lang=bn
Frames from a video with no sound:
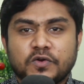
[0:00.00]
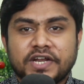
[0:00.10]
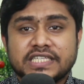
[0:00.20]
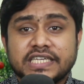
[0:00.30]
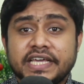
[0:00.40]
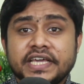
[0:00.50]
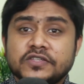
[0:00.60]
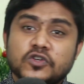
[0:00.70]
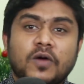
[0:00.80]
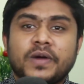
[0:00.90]
করে রেখেছেন
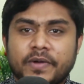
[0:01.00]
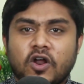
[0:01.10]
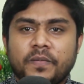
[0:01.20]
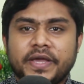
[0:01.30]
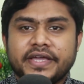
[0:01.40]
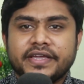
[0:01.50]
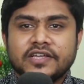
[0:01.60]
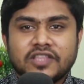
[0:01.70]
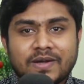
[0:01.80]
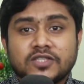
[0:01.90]
যে কর্মটা আমার হবে
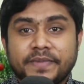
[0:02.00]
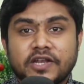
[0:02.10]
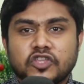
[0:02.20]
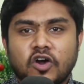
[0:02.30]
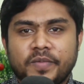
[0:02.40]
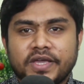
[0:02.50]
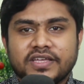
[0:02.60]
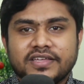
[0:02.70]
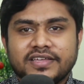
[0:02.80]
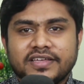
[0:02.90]
তা আমার তো বেরোতে হবে
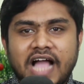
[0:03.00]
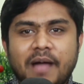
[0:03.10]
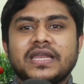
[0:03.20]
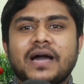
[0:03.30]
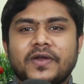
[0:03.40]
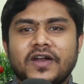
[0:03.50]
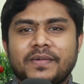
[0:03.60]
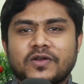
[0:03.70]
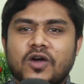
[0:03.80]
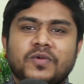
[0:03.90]
আমি না বেরোলে
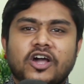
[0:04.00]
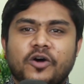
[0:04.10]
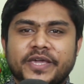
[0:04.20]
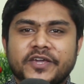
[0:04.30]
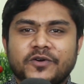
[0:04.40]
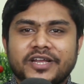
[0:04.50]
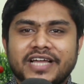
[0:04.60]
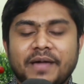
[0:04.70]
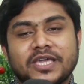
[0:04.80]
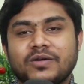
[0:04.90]
আমার কর্মটা হবে কি করে
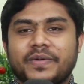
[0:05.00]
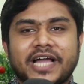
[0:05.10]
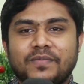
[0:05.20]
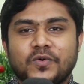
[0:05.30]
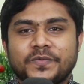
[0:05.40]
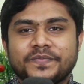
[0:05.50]
আমি কিভাবে খাবো